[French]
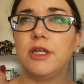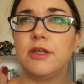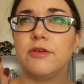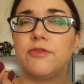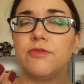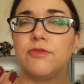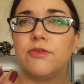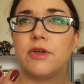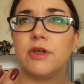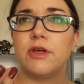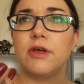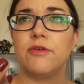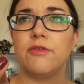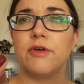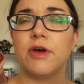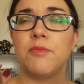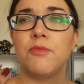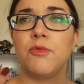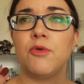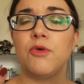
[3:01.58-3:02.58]
effet,
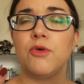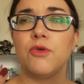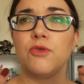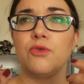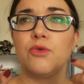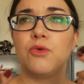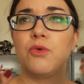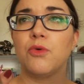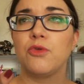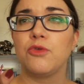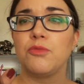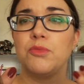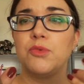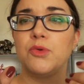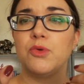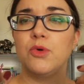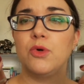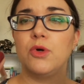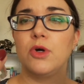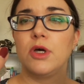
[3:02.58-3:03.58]
vraiment euh, seconde
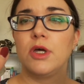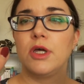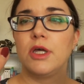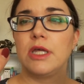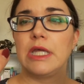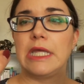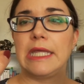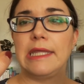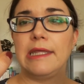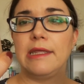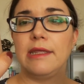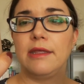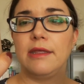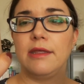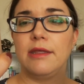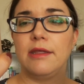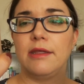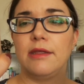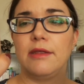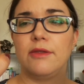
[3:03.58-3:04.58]
peau.
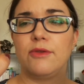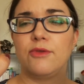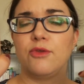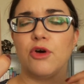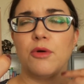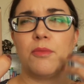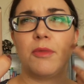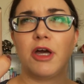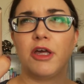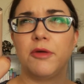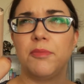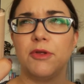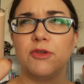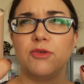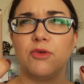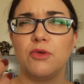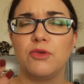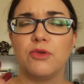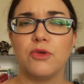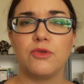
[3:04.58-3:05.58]
Il se remarque pas
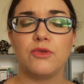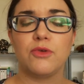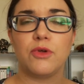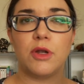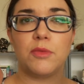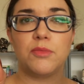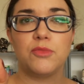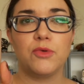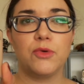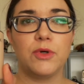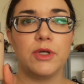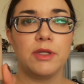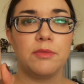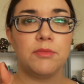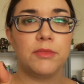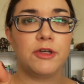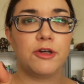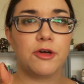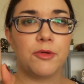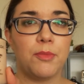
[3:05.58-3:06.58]
trop trop sur la peau et il
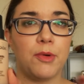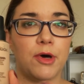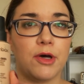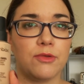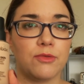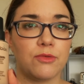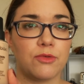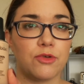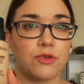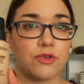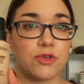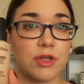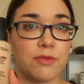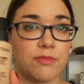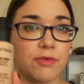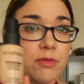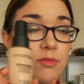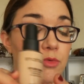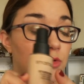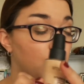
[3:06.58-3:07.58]
migre pas, donc euh, je l'aime
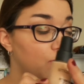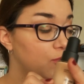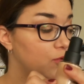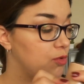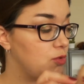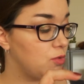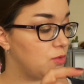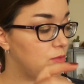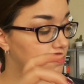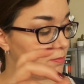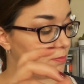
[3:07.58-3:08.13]
vraiment beaucoup.